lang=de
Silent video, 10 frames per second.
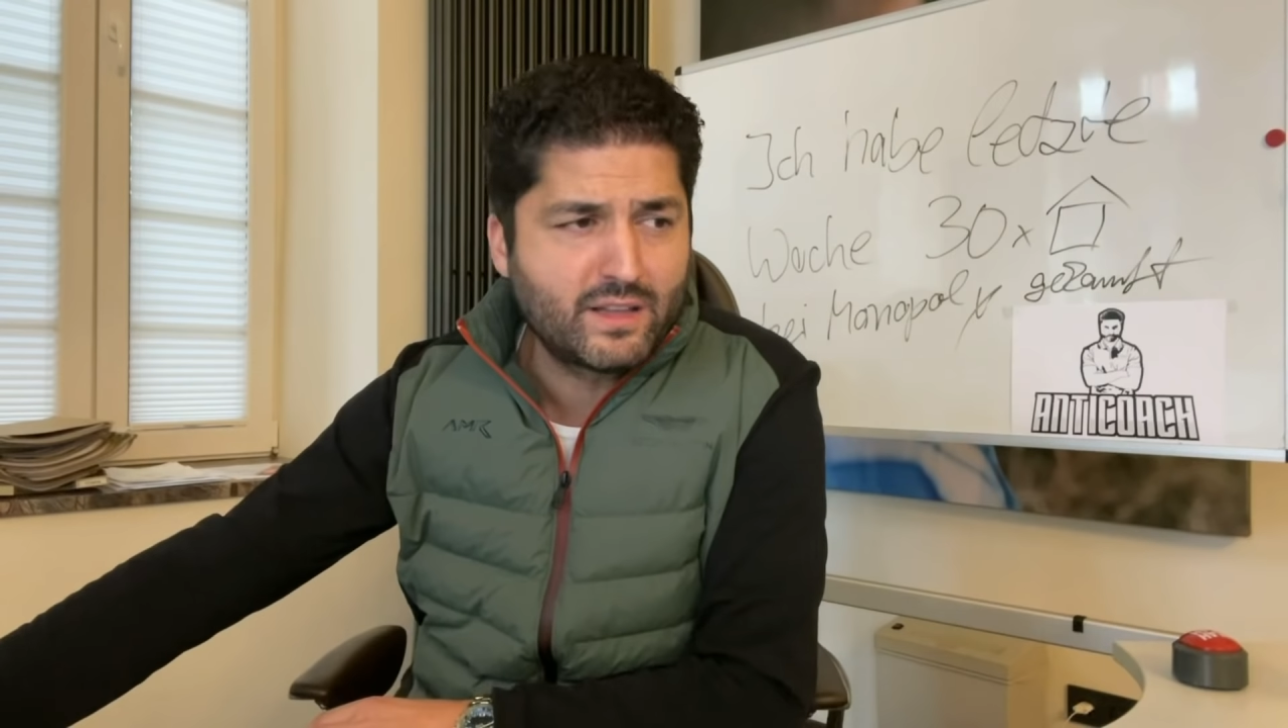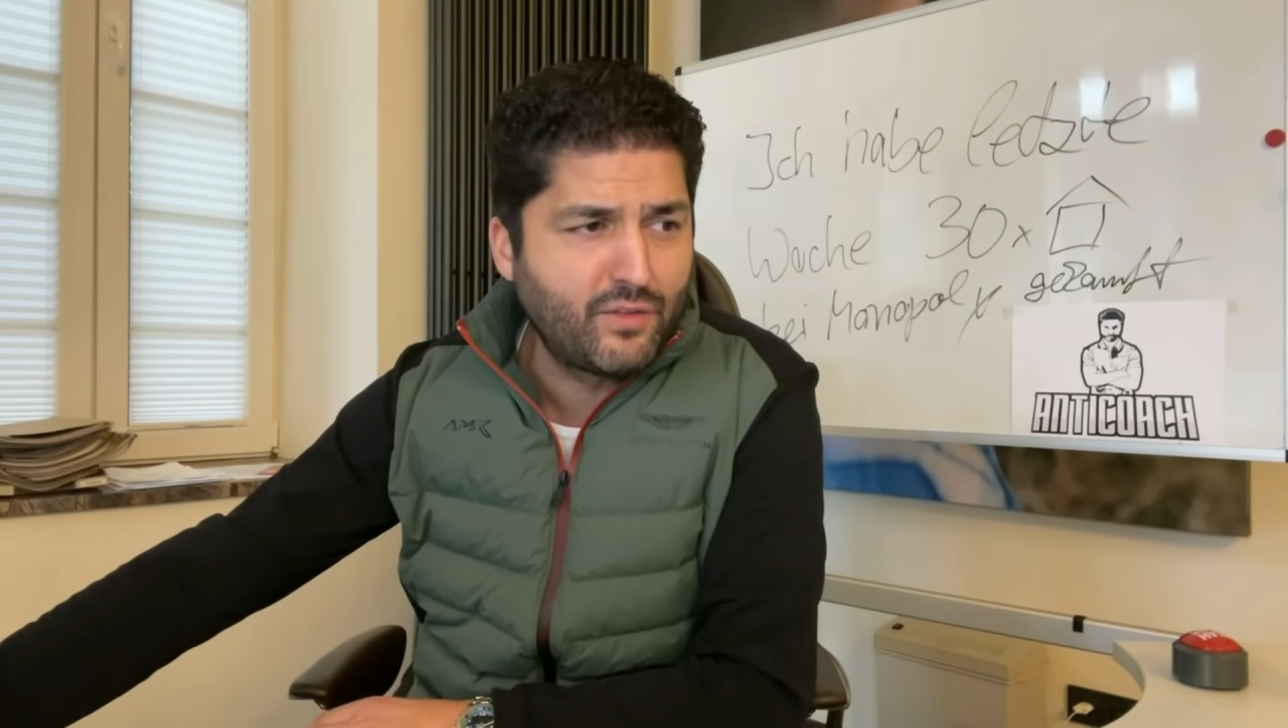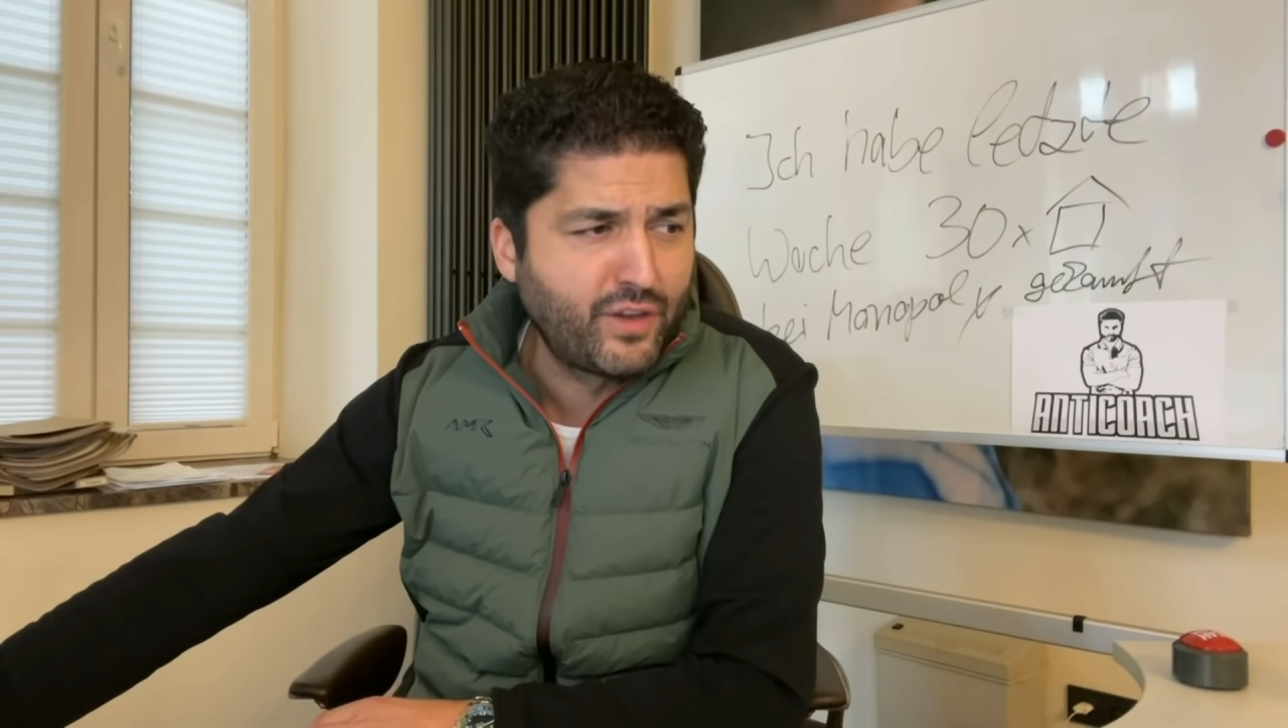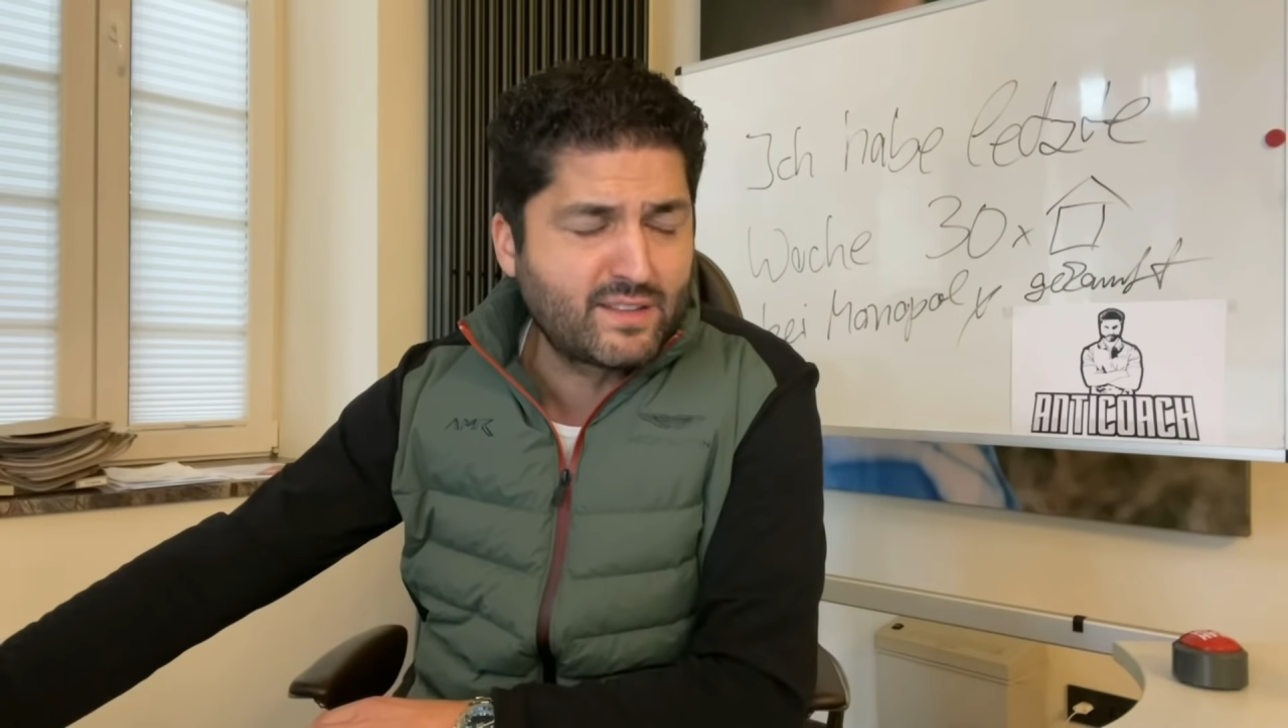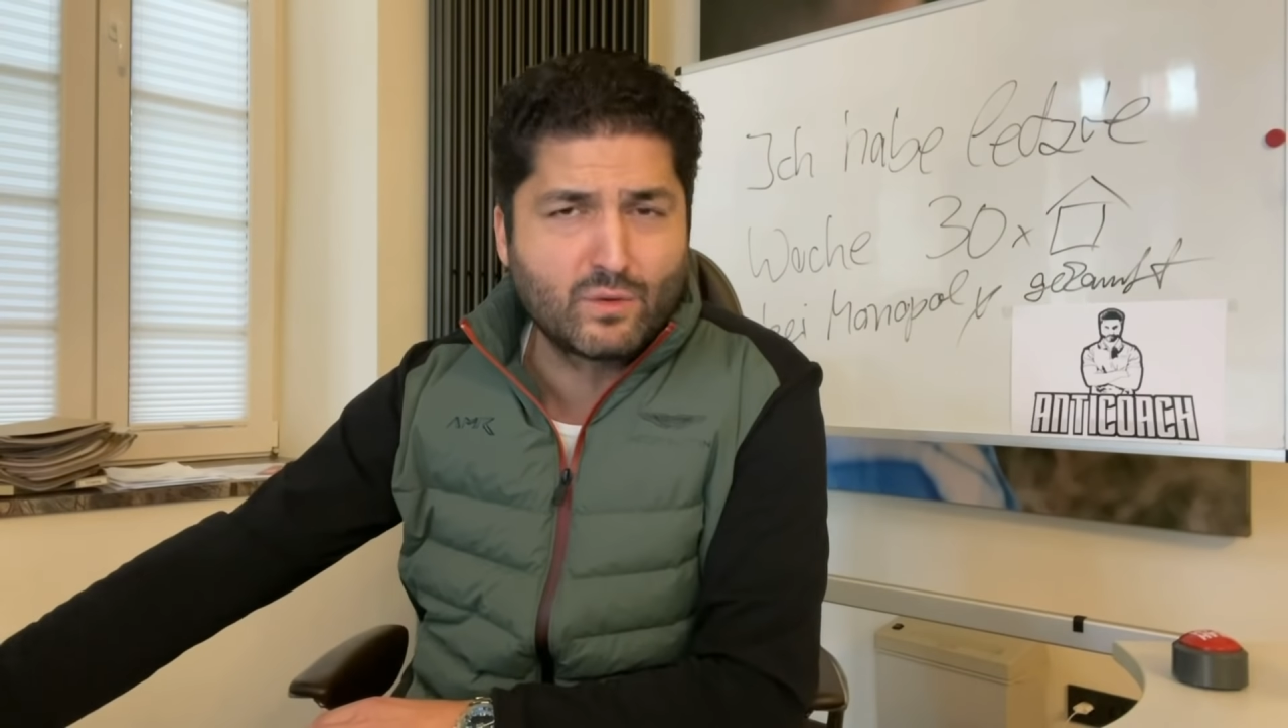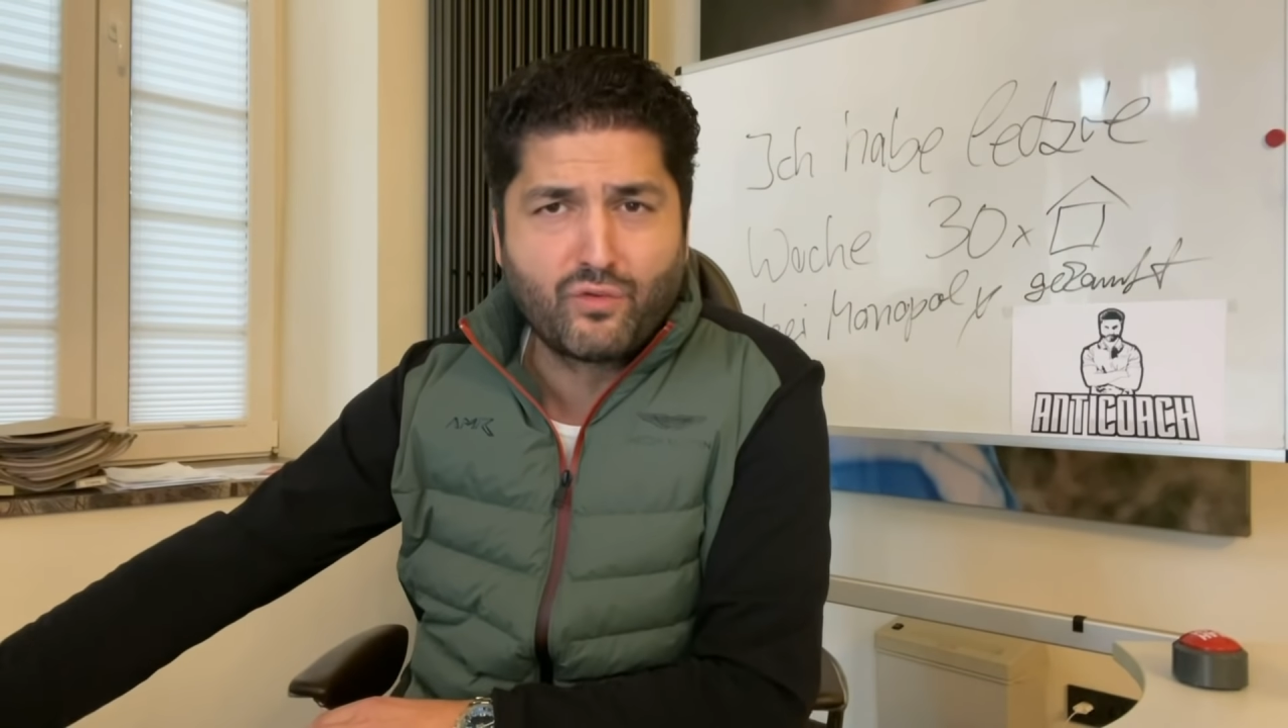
der Fix- und